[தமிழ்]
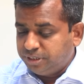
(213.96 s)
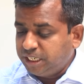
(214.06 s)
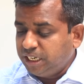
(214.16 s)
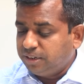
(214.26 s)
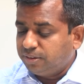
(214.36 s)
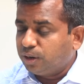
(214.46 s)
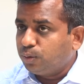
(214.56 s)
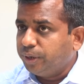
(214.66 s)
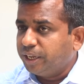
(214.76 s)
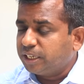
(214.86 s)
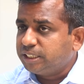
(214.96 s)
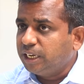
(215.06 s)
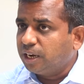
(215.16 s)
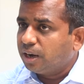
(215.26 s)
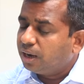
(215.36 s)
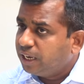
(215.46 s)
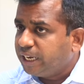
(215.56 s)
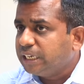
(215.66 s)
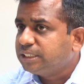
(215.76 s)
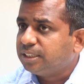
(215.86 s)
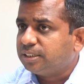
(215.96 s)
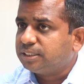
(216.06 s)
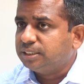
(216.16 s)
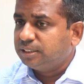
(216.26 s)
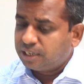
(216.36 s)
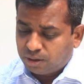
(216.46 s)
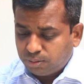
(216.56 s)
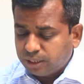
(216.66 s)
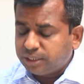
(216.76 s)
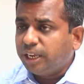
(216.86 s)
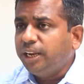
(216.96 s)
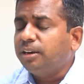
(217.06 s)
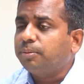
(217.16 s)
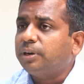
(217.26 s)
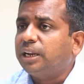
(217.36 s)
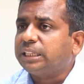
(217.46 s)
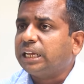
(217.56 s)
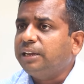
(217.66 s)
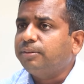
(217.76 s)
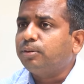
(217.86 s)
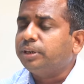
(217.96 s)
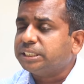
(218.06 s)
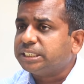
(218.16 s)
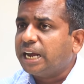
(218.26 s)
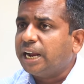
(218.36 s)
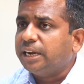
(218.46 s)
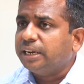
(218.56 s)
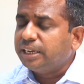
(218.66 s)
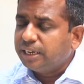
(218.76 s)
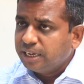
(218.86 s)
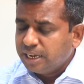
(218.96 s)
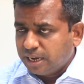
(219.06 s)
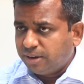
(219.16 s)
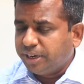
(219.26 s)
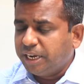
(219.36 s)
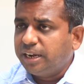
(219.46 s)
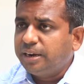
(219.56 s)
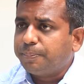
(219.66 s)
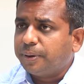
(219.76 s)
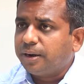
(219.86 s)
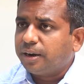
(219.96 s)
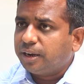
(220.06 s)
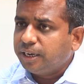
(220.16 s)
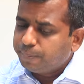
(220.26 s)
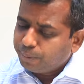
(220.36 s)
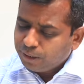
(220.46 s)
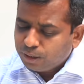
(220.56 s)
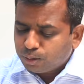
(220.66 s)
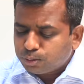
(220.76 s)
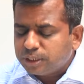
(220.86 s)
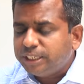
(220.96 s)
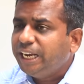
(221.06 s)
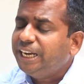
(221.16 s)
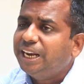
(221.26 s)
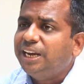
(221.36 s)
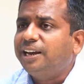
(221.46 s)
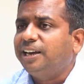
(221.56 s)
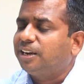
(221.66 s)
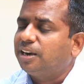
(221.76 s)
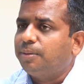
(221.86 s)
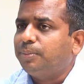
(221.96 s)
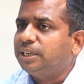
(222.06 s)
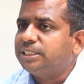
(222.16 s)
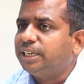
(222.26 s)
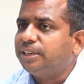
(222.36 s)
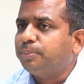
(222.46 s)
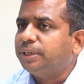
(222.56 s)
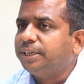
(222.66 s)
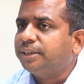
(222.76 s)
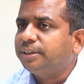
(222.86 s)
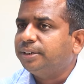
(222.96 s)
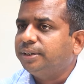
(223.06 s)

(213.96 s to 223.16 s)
விஜய்க்கு வரக்கூடிய ரசிகர்கள்லாம் யங்ஸ்டர்ஸு அவங்களுக்கு தெரியணும்ல தலைவருடைய ஸ்டாண்டு அவர் என்ன பண்ணுறாரு எப்படின்னு இன்னும் கொஞ்சம் டீட்டெயில்டாக இருக்கலாம்ல ஸ்டேட்மெண்ட்டு